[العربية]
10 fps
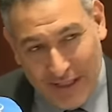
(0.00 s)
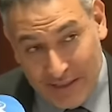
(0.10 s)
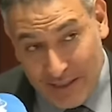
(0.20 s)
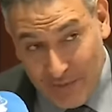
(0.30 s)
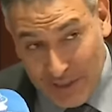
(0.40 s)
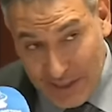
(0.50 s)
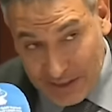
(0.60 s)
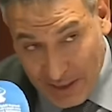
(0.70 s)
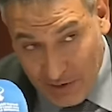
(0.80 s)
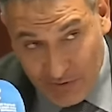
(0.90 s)
الثمانينات
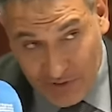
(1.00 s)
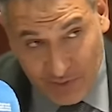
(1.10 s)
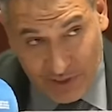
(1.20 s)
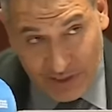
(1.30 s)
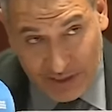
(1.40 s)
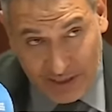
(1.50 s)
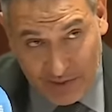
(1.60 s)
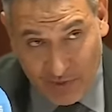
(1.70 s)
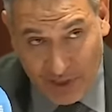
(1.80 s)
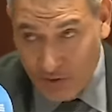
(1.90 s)
تعقلوا في الثمانينات
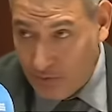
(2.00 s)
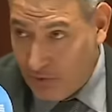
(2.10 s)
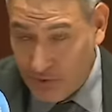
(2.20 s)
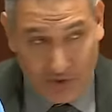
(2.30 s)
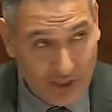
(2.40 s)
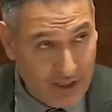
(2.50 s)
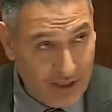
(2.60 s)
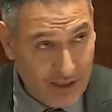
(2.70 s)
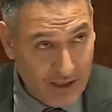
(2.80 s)
اسماك وبروجيل